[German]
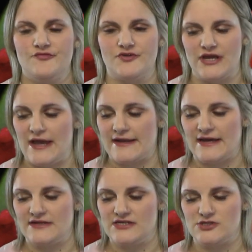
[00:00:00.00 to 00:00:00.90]
Von daher
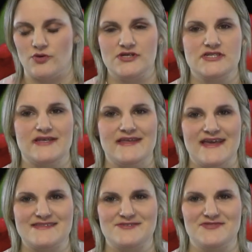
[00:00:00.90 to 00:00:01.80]
kann ich euch
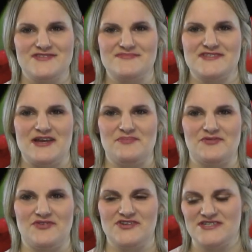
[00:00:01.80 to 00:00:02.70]
jetzt zu diesem
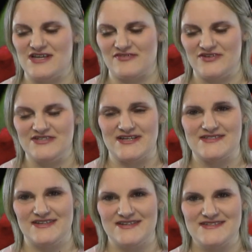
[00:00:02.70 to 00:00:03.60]
Zeitpunkt noch nicht sagen, wie
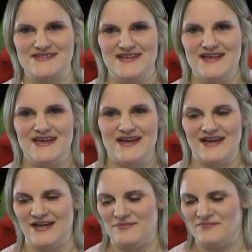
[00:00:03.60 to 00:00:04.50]
das hier ist.
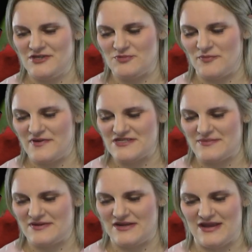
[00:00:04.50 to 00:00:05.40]
Ähm, ich probiere es
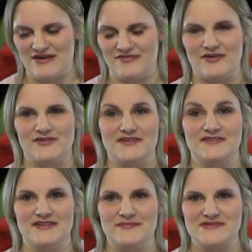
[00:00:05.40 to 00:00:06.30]
aber dann einfach oder
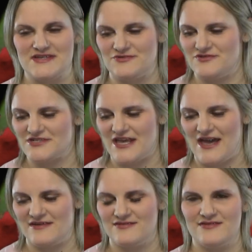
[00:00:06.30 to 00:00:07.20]
nehme es natürlich
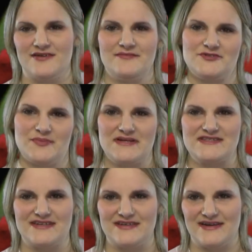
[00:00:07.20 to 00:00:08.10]
gerne, ähm, sobald
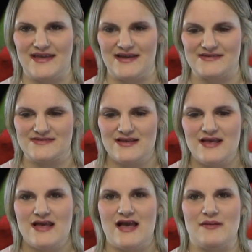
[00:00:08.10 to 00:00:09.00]
das andere leer ist.
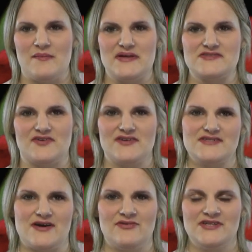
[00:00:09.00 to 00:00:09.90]
Aber man soll
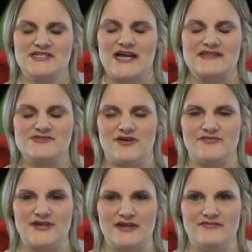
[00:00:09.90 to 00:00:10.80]
es auch nicht ganz so
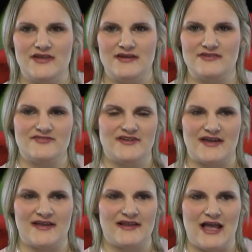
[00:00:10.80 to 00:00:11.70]
oft anwenden, also in
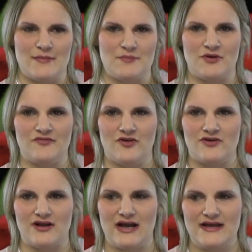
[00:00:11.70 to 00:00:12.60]
der Regel einmal pro
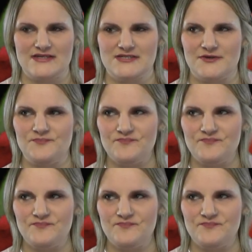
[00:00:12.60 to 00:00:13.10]
Woche reicht.